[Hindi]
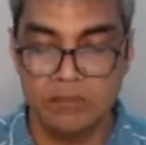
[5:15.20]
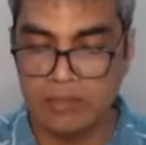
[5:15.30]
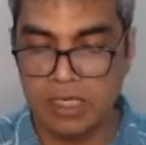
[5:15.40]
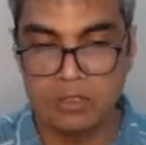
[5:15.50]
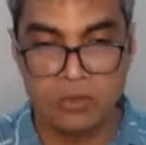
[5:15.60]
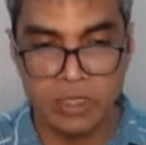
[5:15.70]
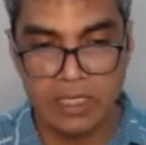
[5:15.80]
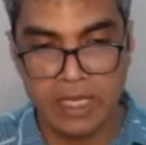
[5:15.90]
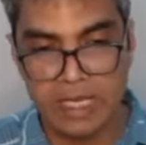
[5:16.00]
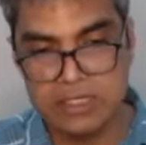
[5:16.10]
सिंपल है तो
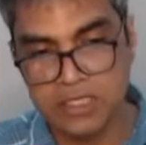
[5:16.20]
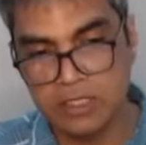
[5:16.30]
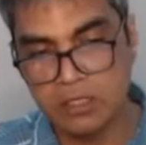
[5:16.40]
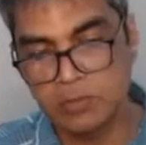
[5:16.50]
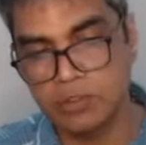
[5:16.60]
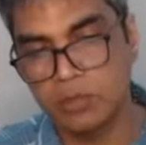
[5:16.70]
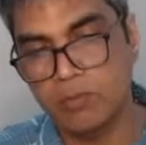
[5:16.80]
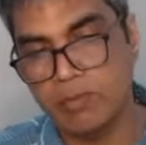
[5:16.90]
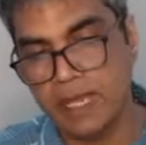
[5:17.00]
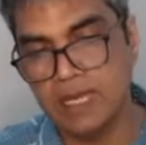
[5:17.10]
किंग एच एट के ऑप्शन को
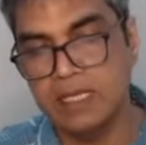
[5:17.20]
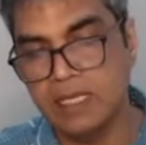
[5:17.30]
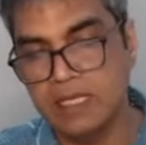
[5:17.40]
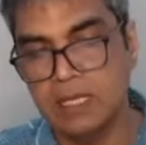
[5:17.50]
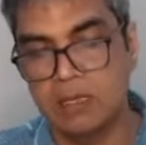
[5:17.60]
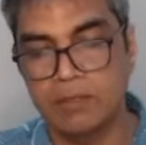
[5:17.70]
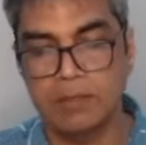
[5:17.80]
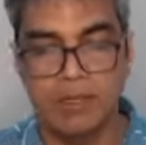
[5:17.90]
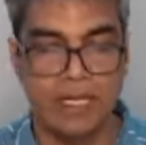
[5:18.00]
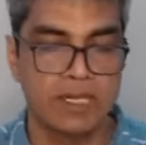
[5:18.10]
पहले ही यहाँ पर
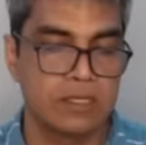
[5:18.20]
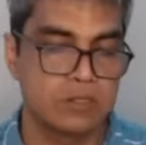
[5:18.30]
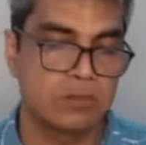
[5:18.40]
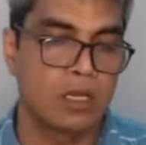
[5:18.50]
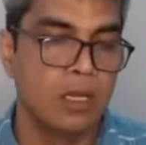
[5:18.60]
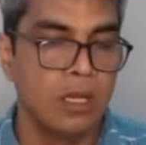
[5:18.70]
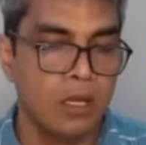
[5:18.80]
ब्लैक ने चुना